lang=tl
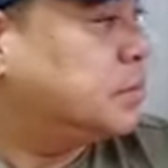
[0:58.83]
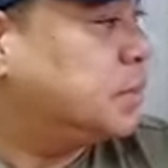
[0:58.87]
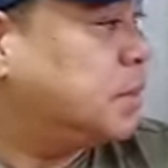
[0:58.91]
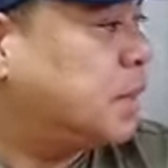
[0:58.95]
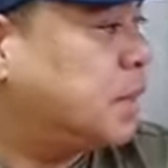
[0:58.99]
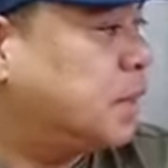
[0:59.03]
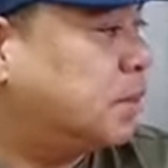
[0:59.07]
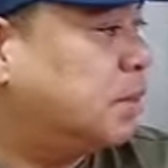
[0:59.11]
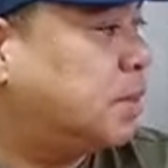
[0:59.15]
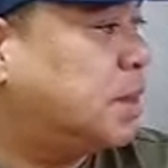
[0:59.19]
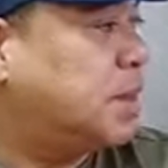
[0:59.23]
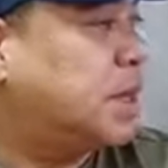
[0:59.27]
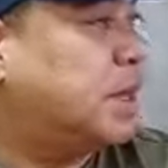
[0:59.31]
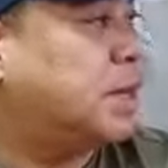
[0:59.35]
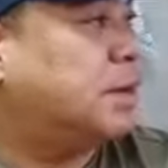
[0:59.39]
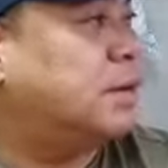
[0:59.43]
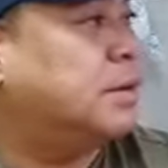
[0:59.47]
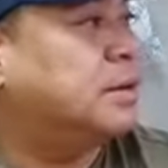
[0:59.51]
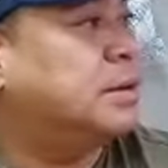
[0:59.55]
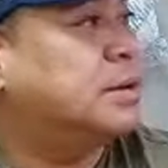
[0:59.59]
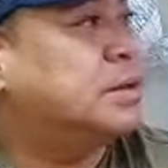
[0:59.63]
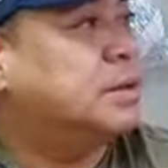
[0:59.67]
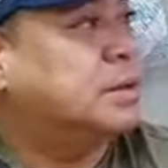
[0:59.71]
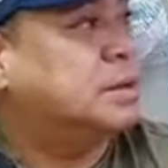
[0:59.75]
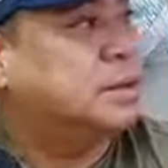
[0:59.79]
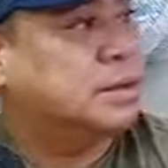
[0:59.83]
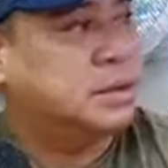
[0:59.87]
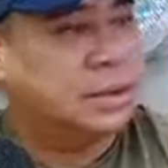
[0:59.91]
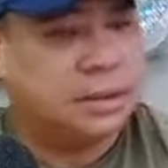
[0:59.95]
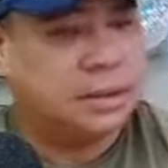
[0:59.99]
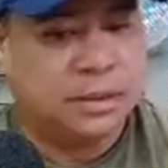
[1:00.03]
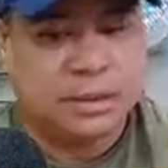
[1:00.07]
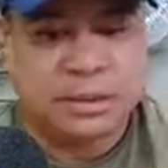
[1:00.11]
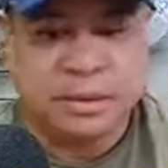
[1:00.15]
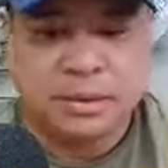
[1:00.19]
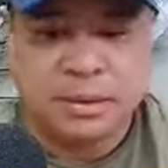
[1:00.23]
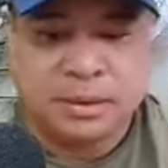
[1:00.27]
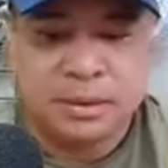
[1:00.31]
Kaya magkano?
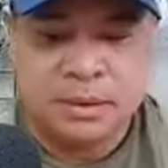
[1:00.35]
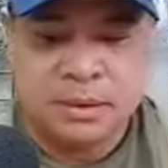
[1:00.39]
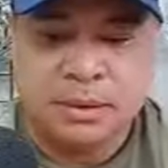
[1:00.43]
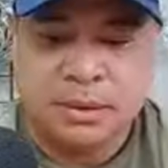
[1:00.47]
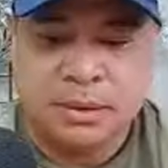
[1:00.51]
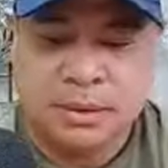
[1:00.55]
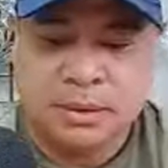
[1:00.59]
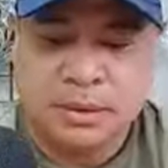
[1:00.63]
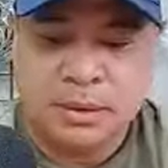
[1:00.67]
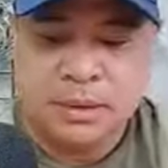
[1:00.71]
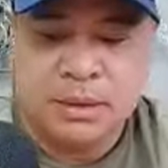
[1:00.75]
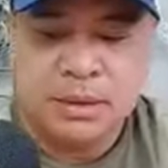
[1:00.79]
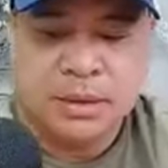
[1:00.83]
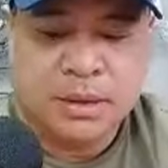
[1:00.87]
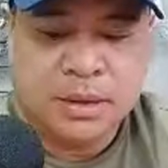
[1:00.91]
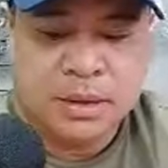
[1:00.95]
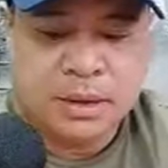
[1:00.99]
1170.